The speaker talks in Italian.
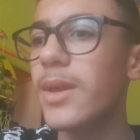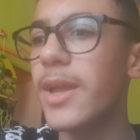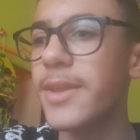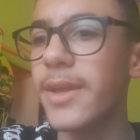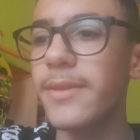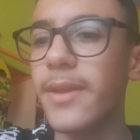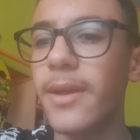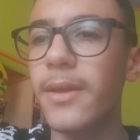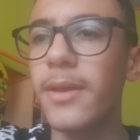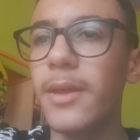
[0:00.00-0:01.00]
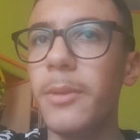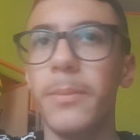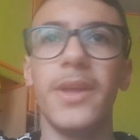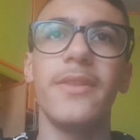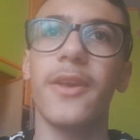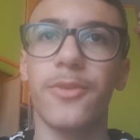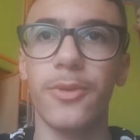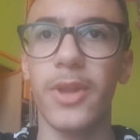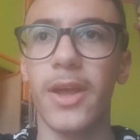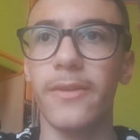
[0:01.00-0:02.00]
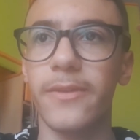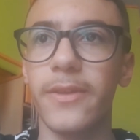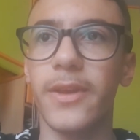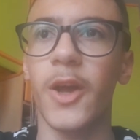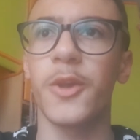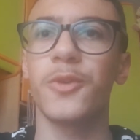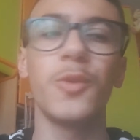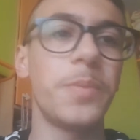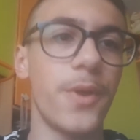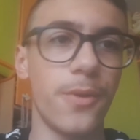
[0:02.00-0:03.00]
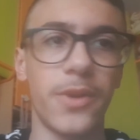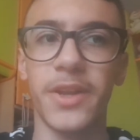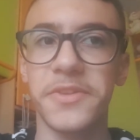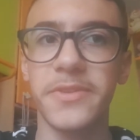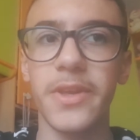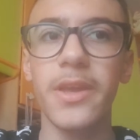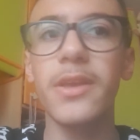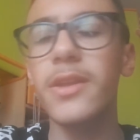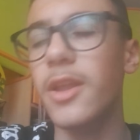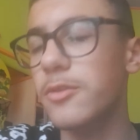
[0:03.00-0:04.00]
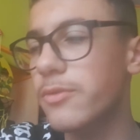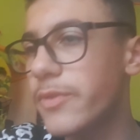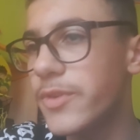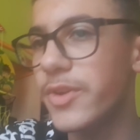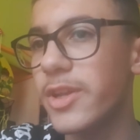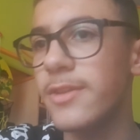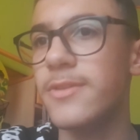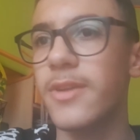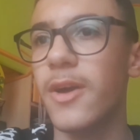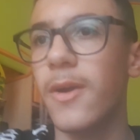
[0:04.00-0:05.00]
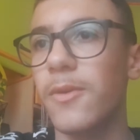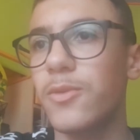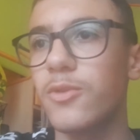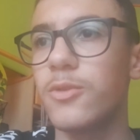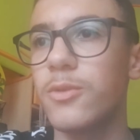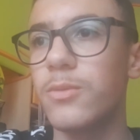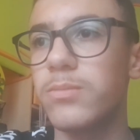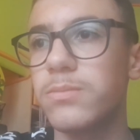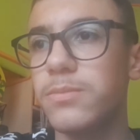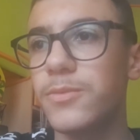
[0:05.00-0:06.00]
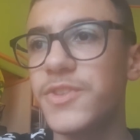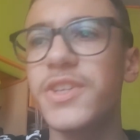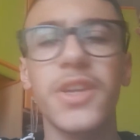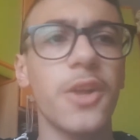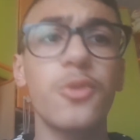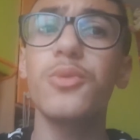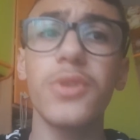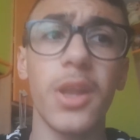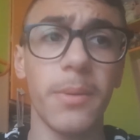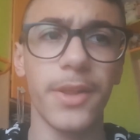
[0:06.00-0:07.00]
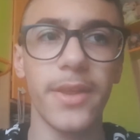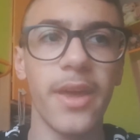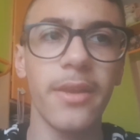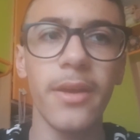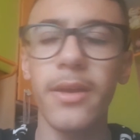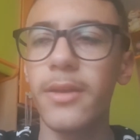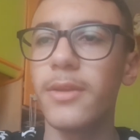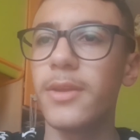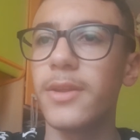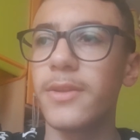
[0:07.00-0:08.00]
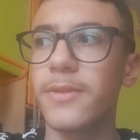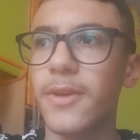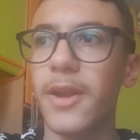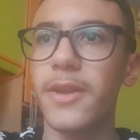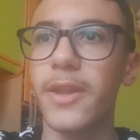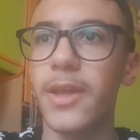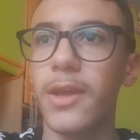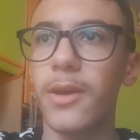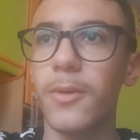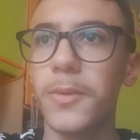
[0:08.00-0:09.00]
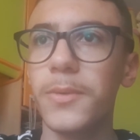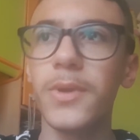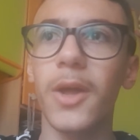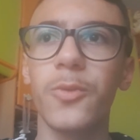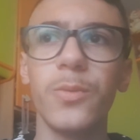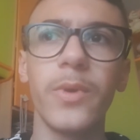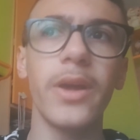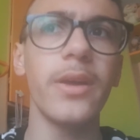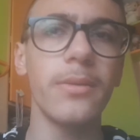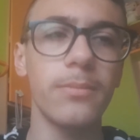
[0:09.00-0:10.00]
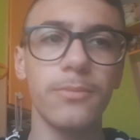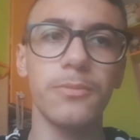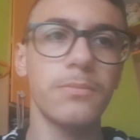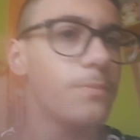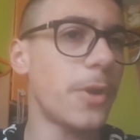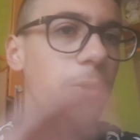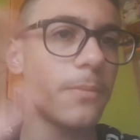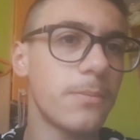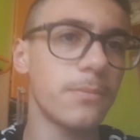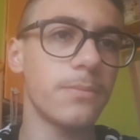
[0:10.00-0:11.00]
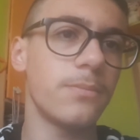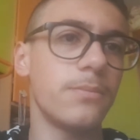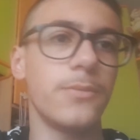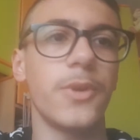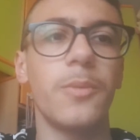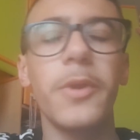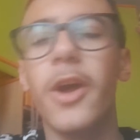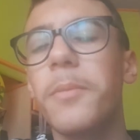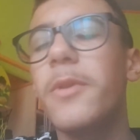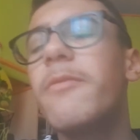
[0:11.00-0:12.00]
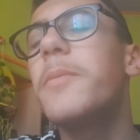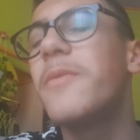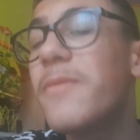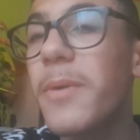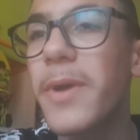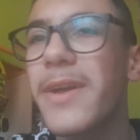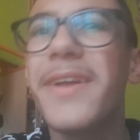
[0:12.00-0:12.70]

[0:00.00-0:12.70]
E niente, media scolastica superiore al 6, la sufficienza su circa tutte le materie, tranne una o due, però recuperabile, vabbè.